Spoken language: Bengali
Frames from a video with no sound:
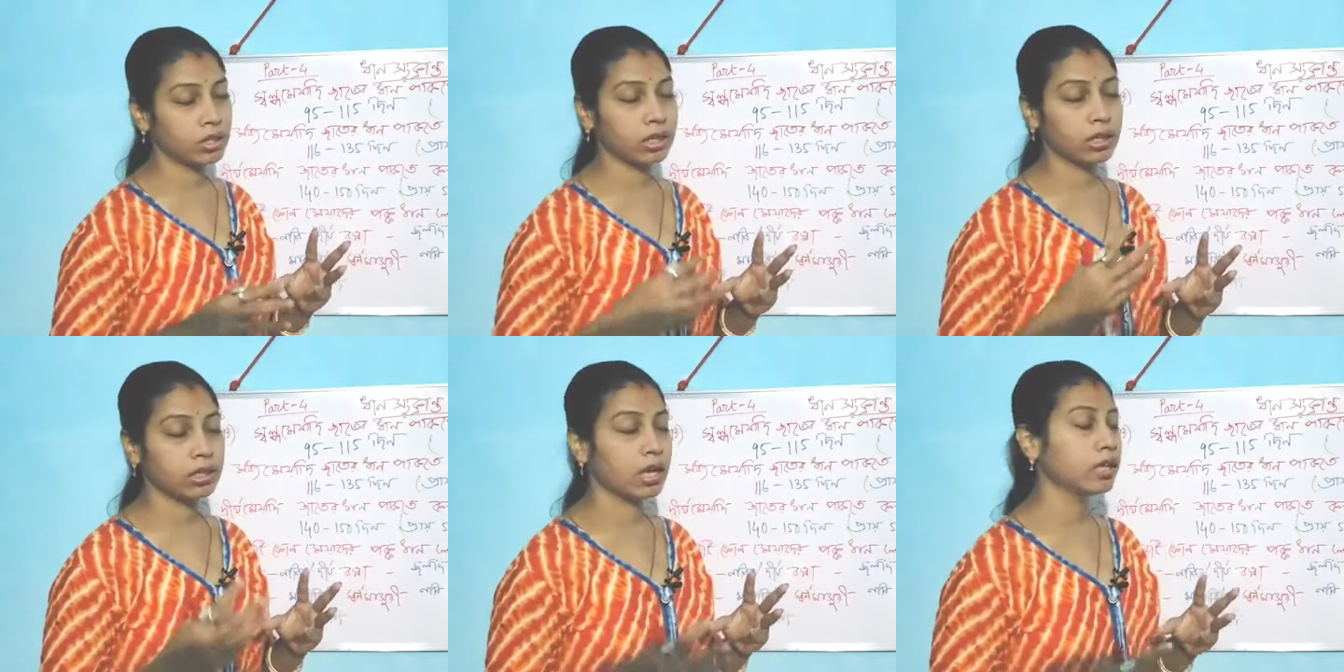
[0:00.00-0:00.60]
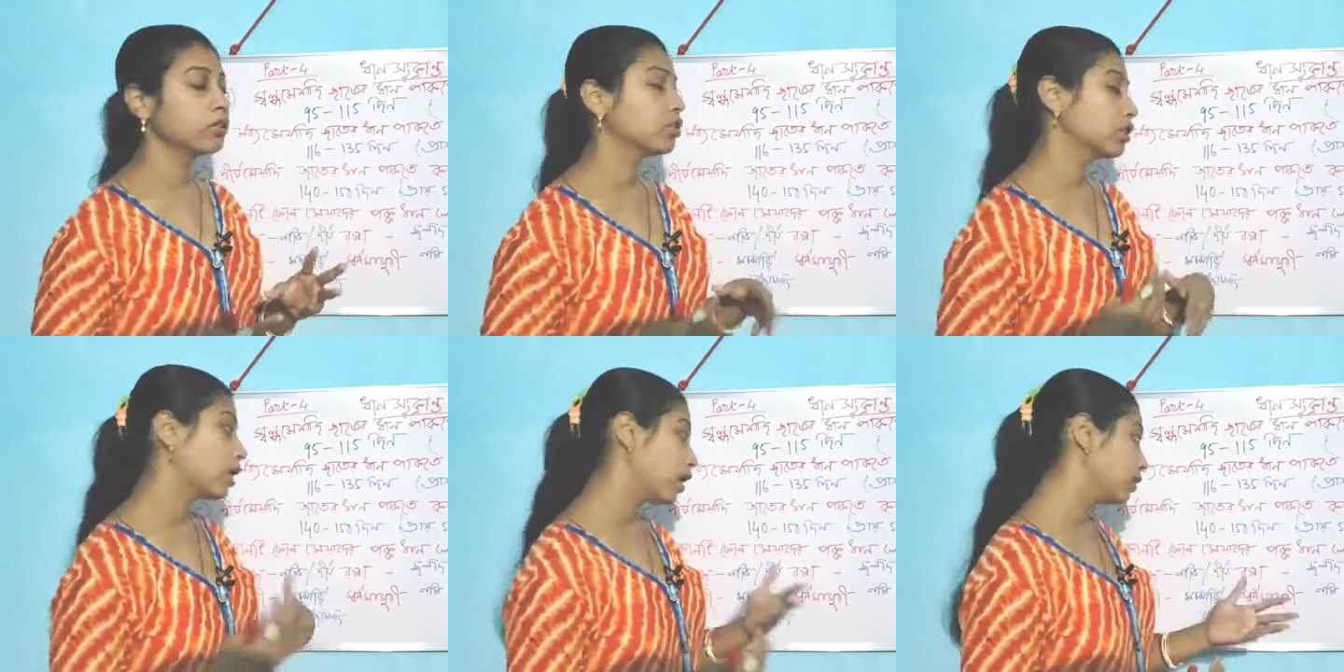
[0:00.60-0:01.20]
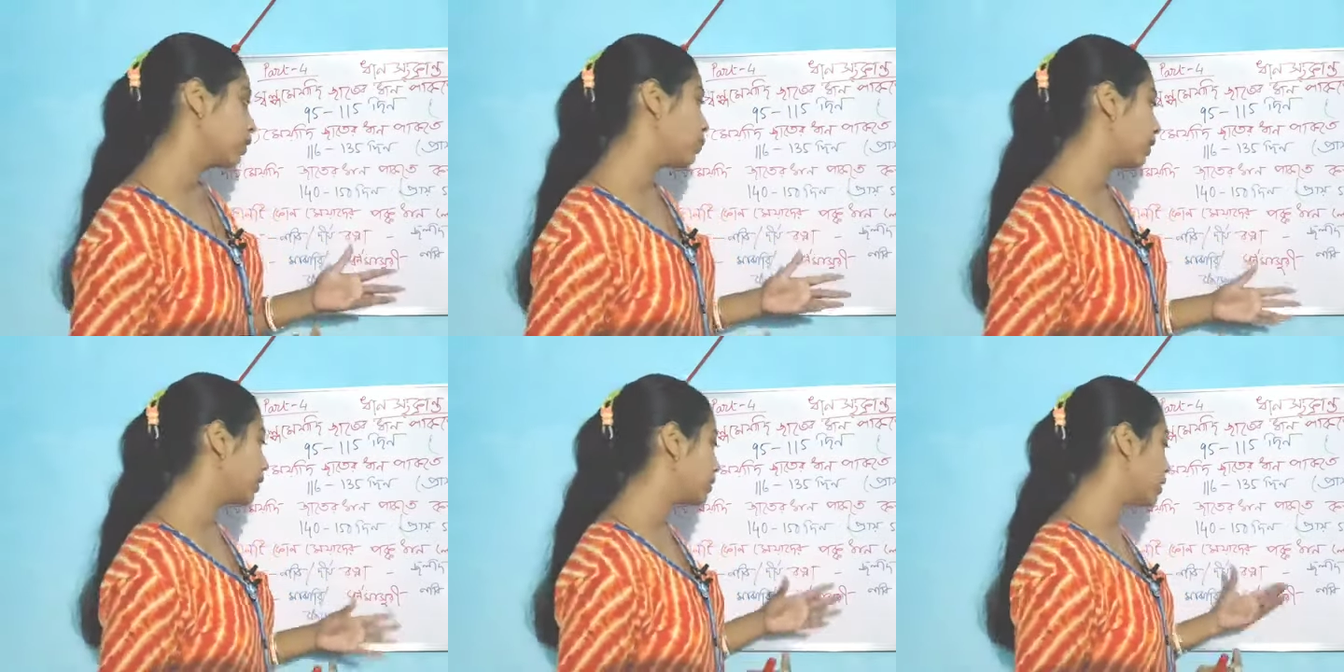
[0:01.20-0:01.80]
জাতের ধান যেটা তাড়াতাড়ি
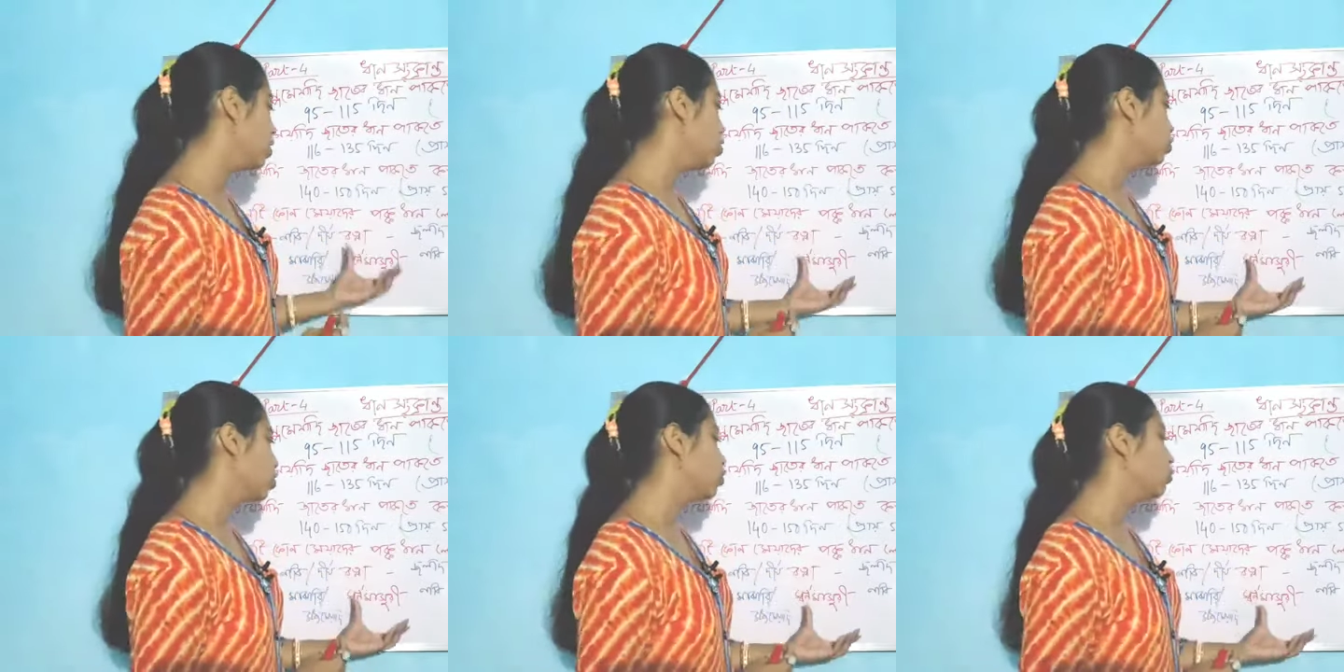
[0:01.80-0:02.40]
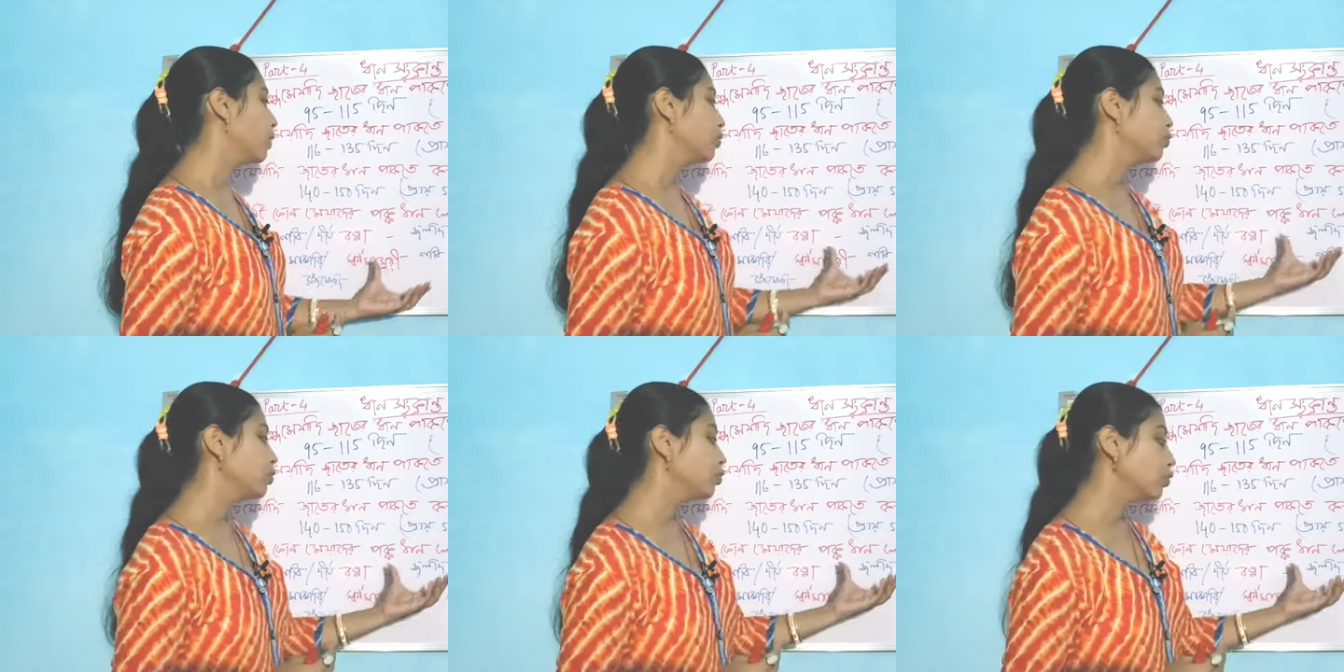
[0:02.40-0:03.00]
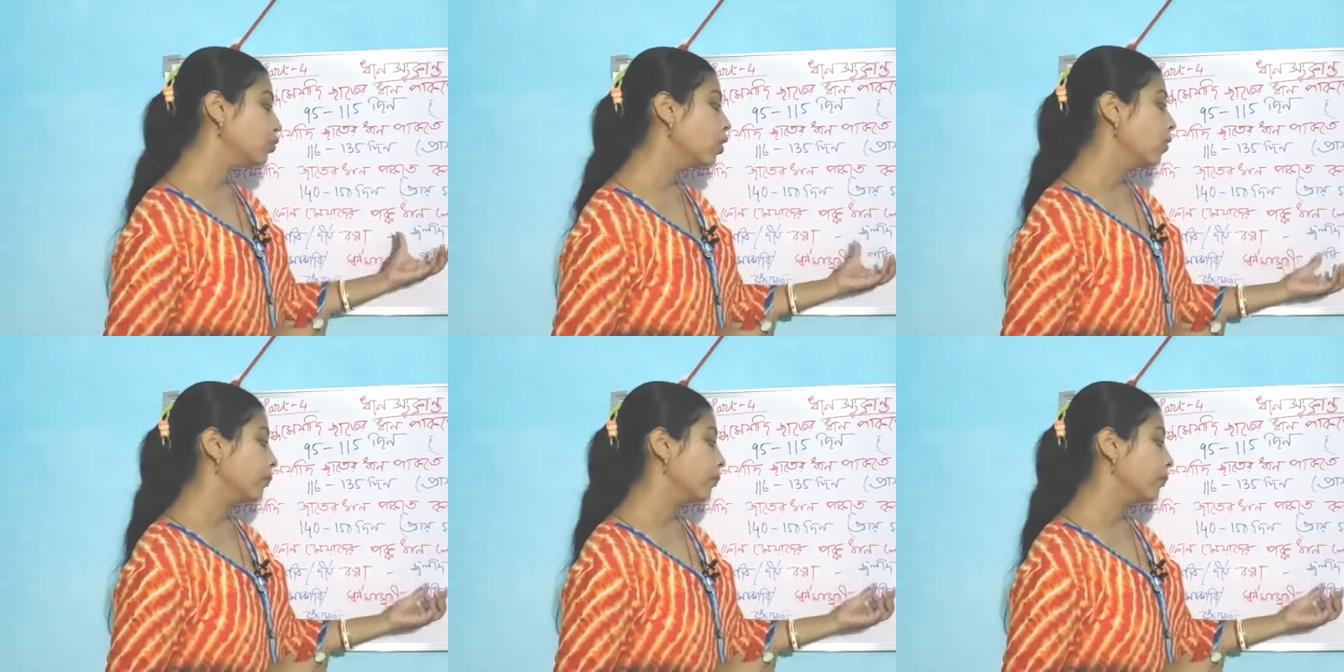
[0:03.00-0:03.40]
পেকে যায় স্বর্ণমাসুরি হলো